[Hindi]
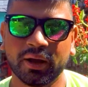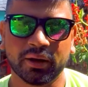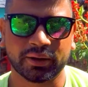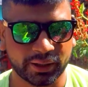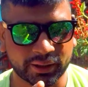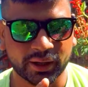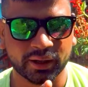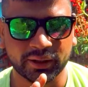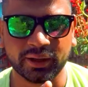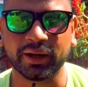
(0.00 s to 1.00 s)
टीका
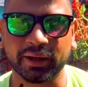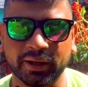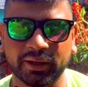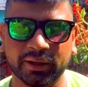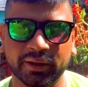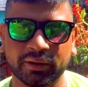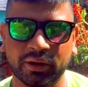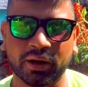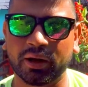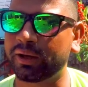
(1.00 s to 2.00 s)
लेने के लिए
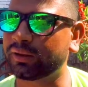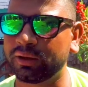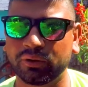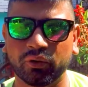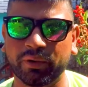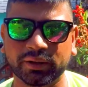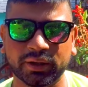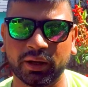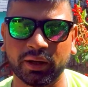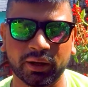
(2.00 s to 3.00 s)
आई थिंक कोवैक्सीन
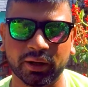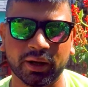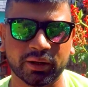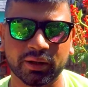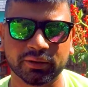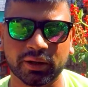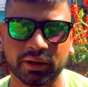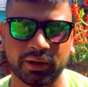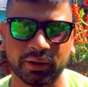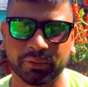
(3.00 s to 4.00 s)
ही लगा रहे हैं सारे
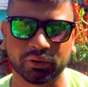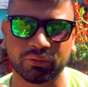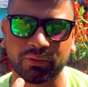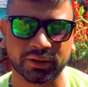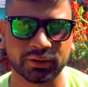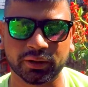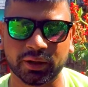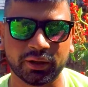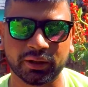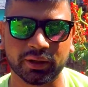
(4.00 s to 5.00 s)
इंडिया में तो कोवैक्सीन का ही
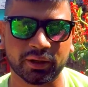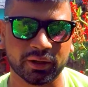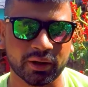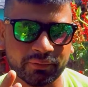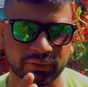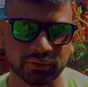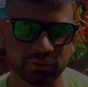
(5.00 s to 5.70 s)
टीका लगेगा फर्स्ट डोज